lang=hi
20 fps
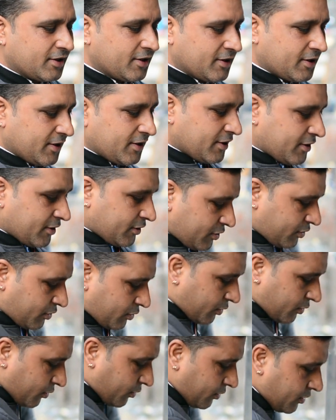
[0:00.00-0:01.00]
जी
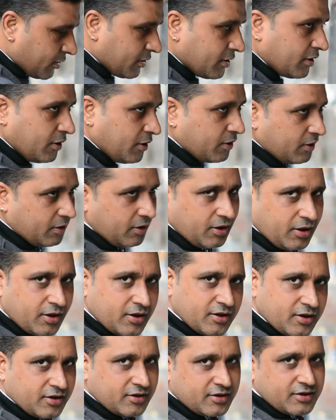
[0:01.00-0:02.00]
तो मतलब ये आटे वाला
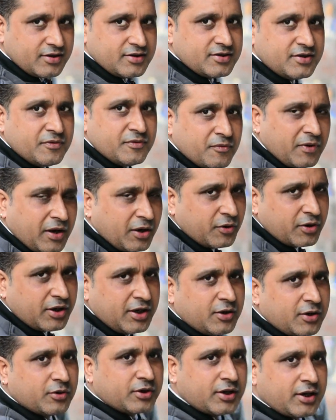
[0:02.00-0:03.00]
जो हॉट डॉग है जिम
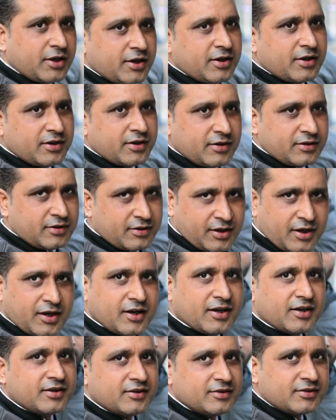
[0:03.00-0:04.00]
वाले खाते ज्यादा
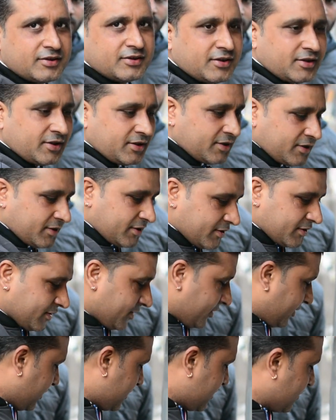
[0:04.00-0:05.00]
हाँ जी
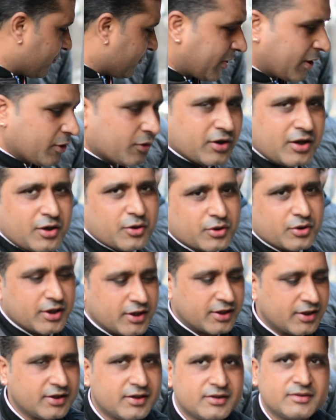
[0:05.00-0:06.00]
ये जिम वालों के लिए
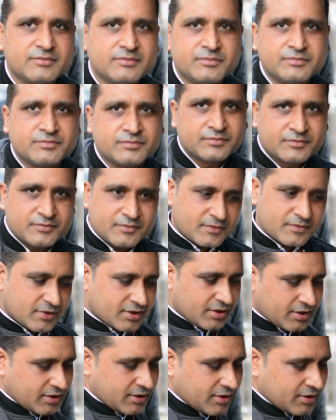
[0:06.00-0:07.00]
होता है अच्छा अच्छा
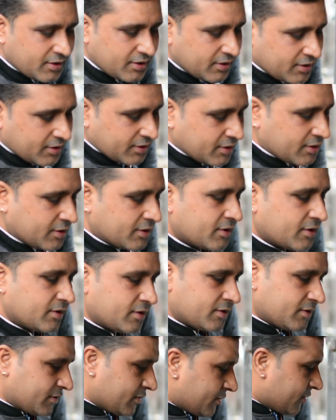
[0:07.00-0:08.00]
हाँ। टेस्ट तो कैसा
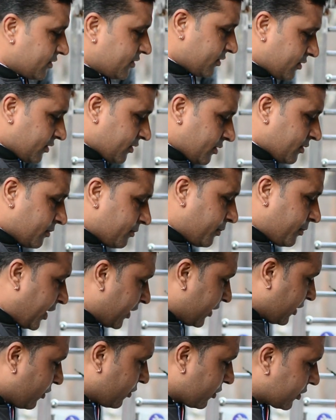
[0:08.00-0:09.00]
होता है इसका
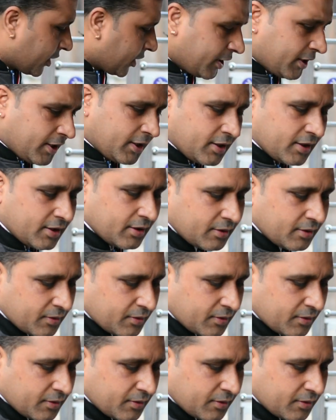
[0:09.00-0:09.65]
बेटर होता है